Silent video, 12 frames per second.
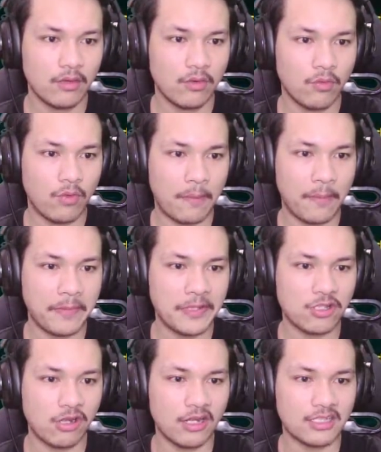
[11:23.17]
Wah, apa
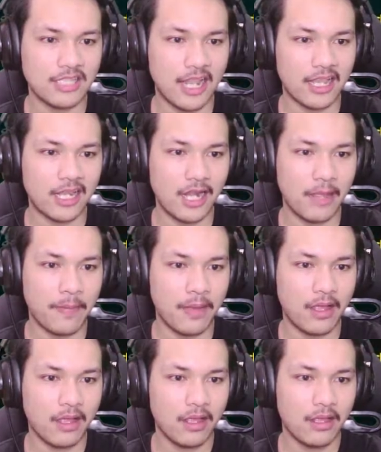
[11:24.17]
pisau yang sakit
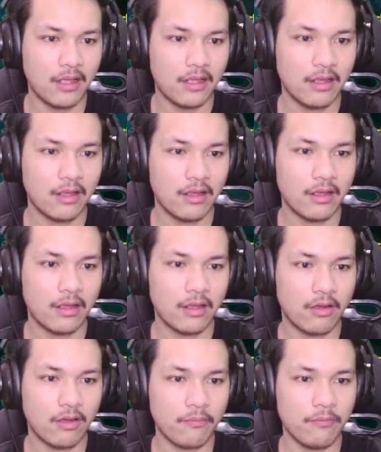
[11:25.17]
apa
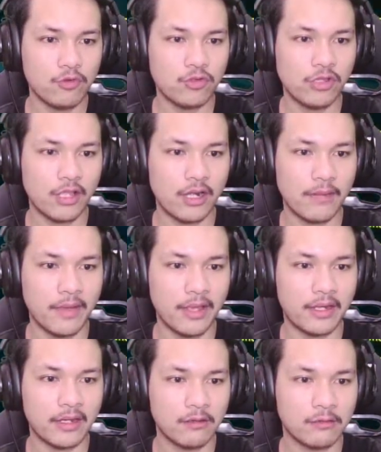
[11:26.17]
musuhnya
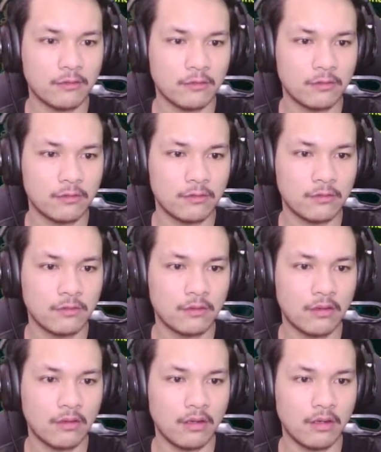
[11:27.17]
lemah ini?
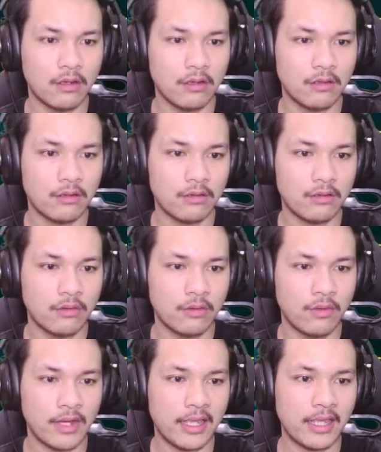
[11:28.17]
Oh.
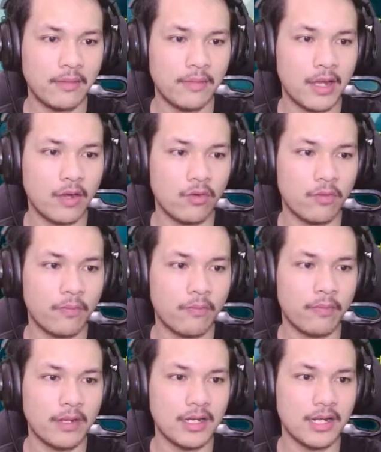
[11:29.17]
Wah, ini baru
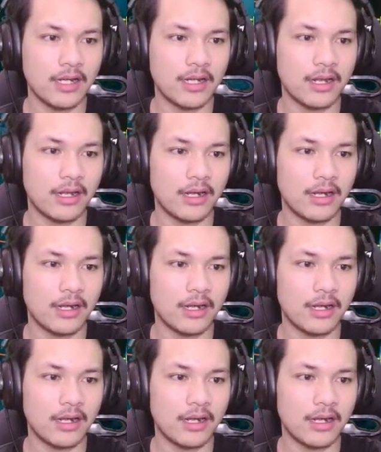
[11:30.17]
benar nih, real